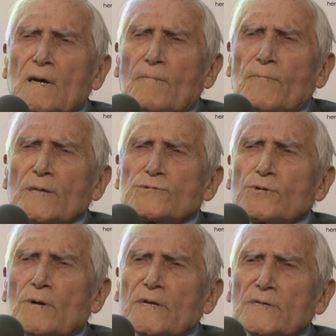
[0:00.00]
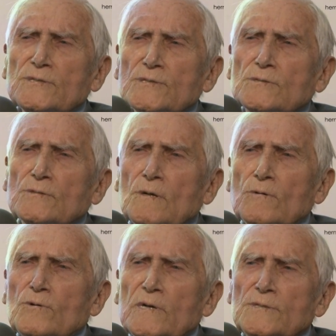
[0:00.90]
Patrol, jak się szło
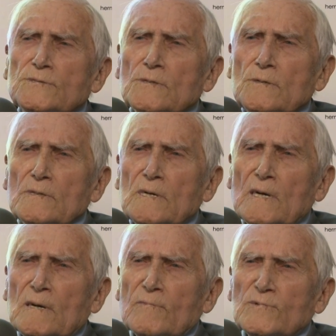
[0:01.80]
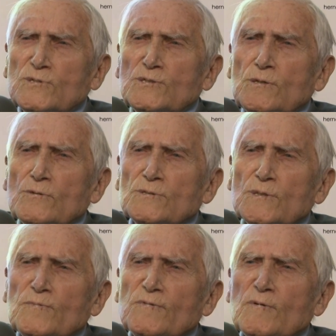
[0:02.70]
ulicą,
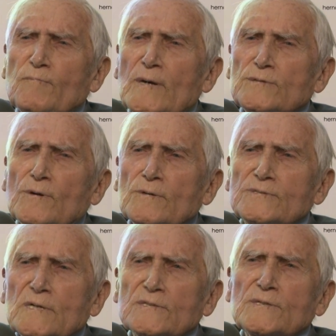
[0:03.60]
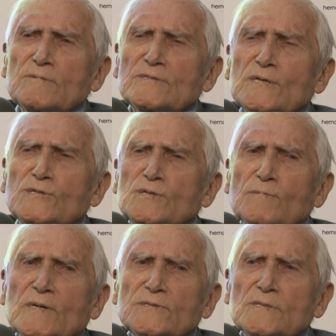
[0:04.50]
trzyosobowy patrol chciał cię
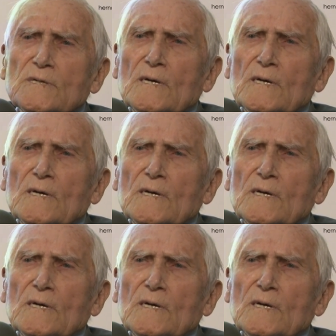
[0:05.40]
zatrzymać.